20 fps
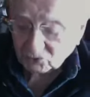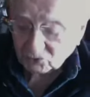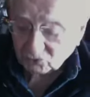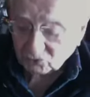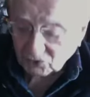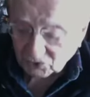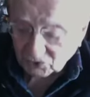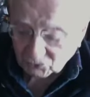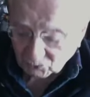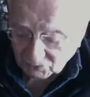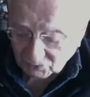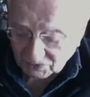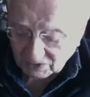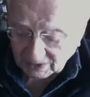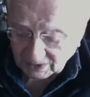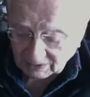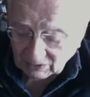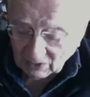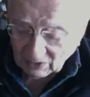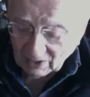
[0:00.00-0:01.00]
è successo
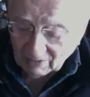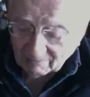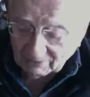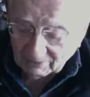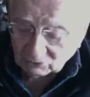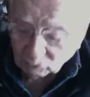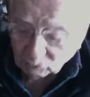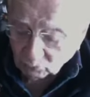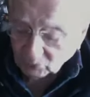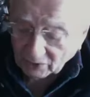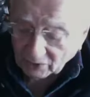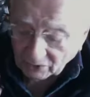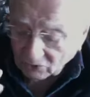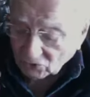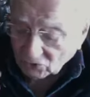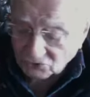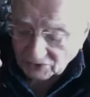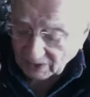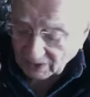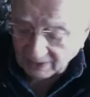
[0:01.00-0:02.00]
quest'altro, ma tu che
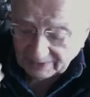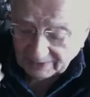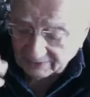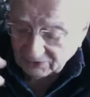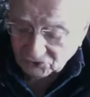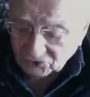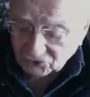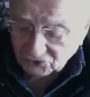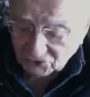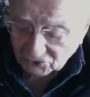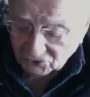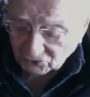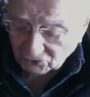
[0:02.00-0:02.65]
cosa hai deciso